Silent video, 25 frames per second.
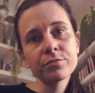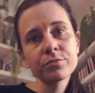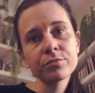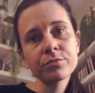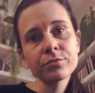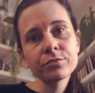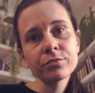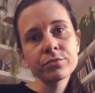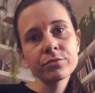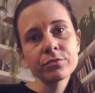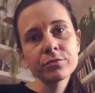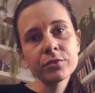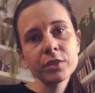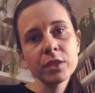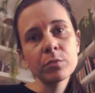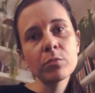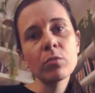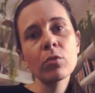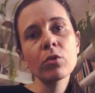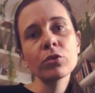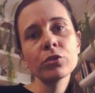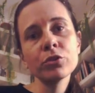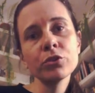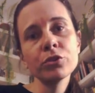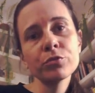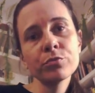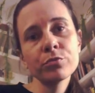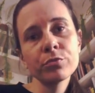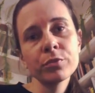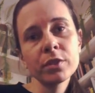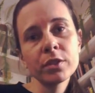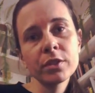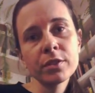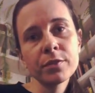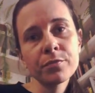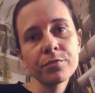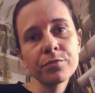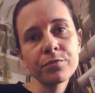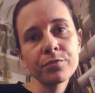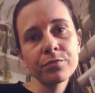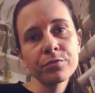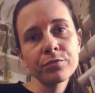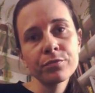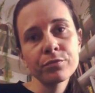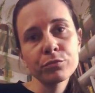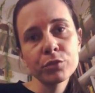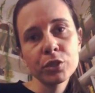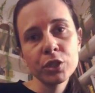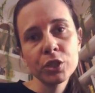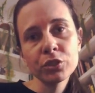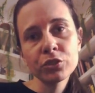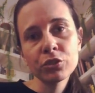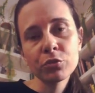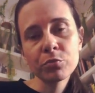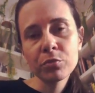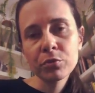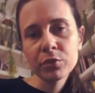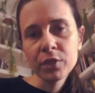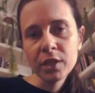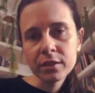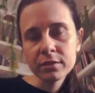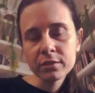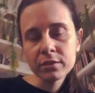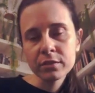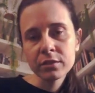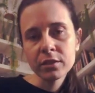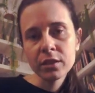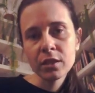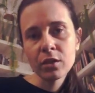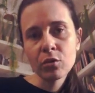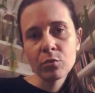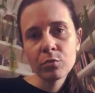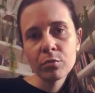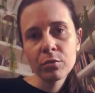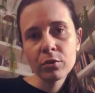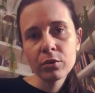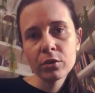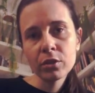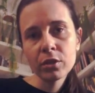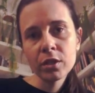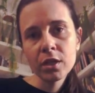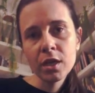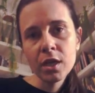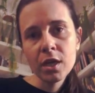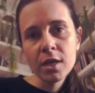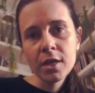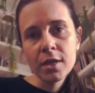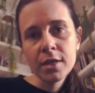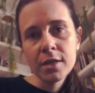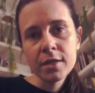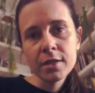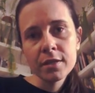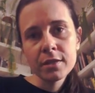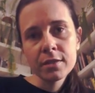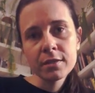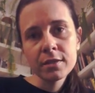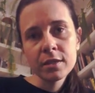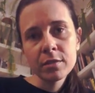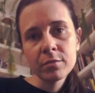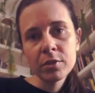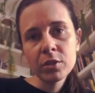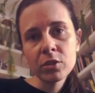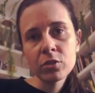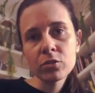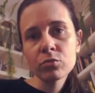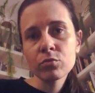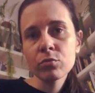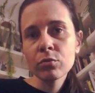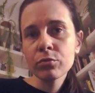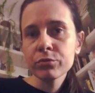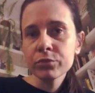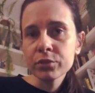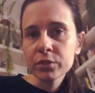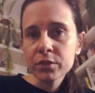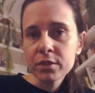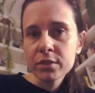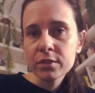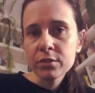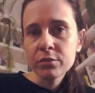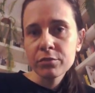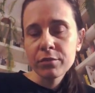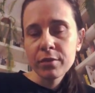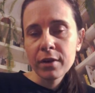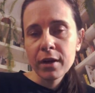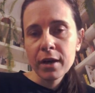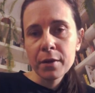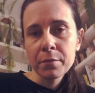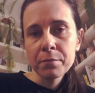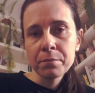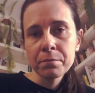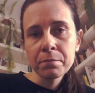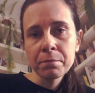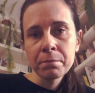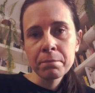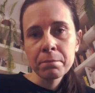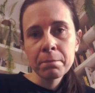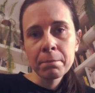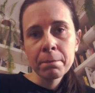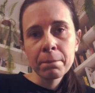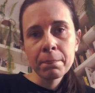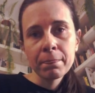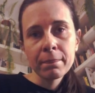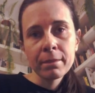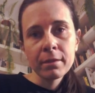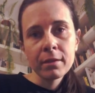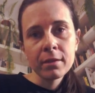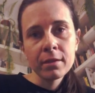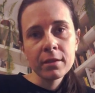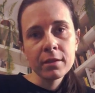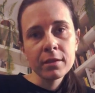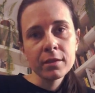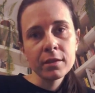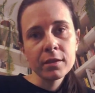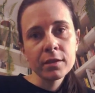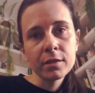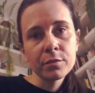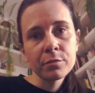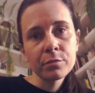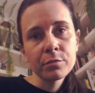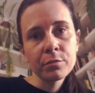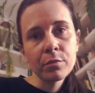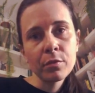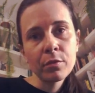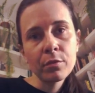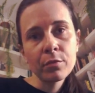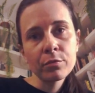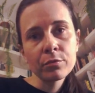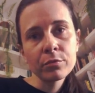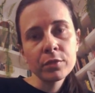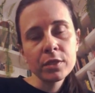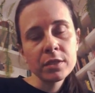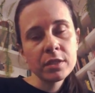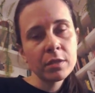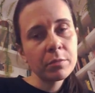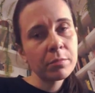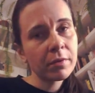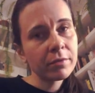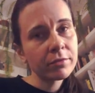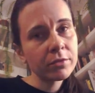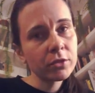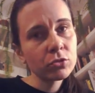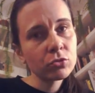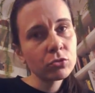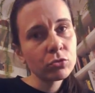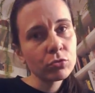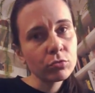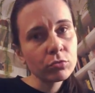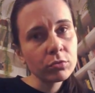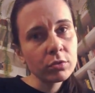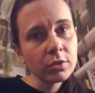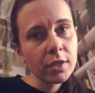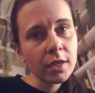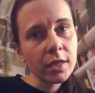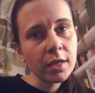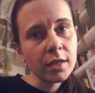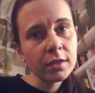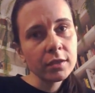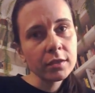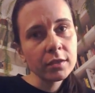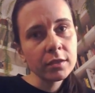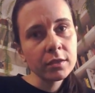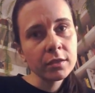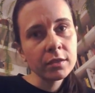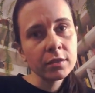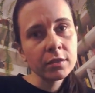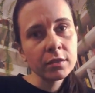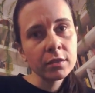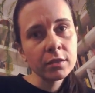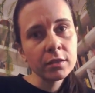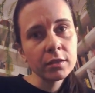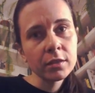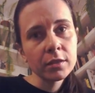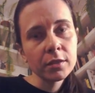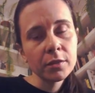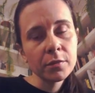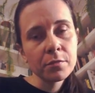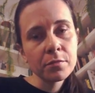mm, nie mogliśmy przejść obojętnie obok samego słownictwa, bo jest naprawdę trudne i